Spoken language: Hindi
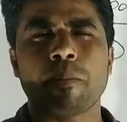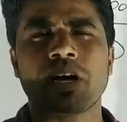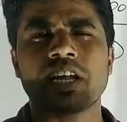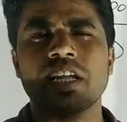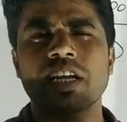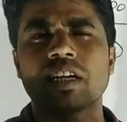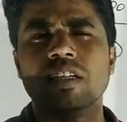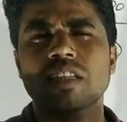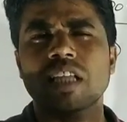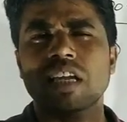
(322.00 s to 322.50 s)

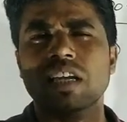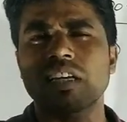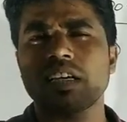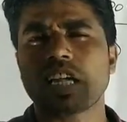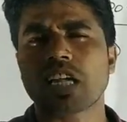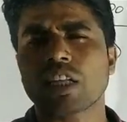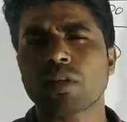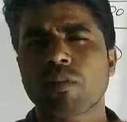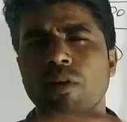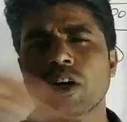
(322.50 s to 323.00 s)
पर्यक्ता
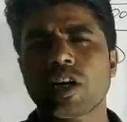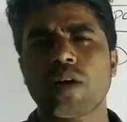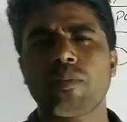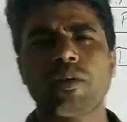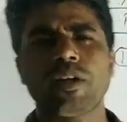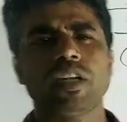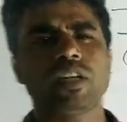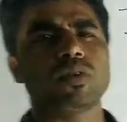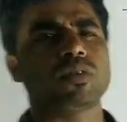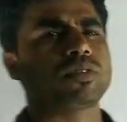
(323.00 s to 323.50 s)
ऋणात्मक
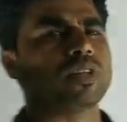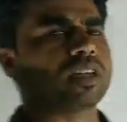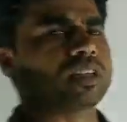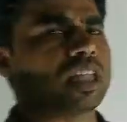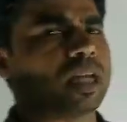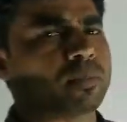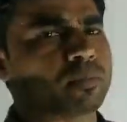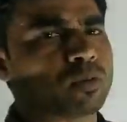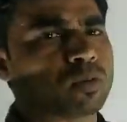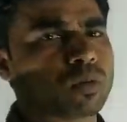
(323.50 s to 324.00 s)
कभी नहीं हो
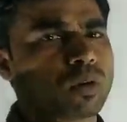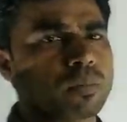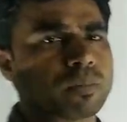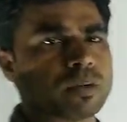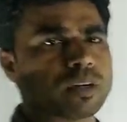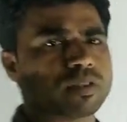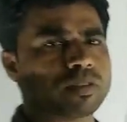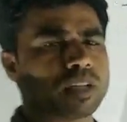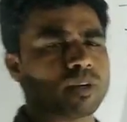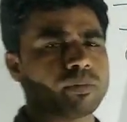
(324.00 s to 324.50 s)
सकता आपको
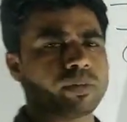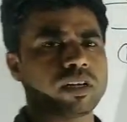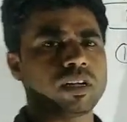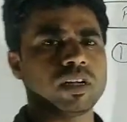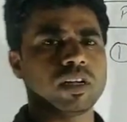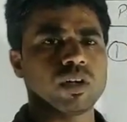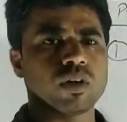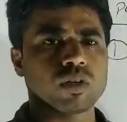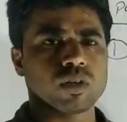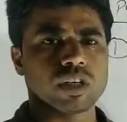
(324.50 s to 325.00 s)
कॉम्पिटिशन में
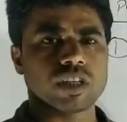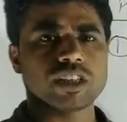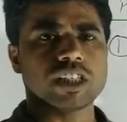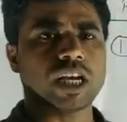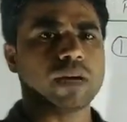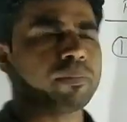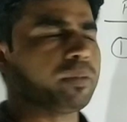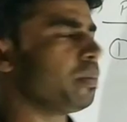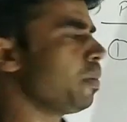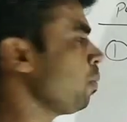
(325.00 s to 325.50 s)

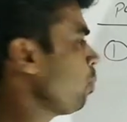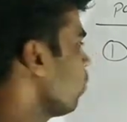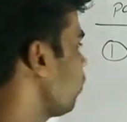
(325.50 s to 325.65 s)
एग्जाम में भी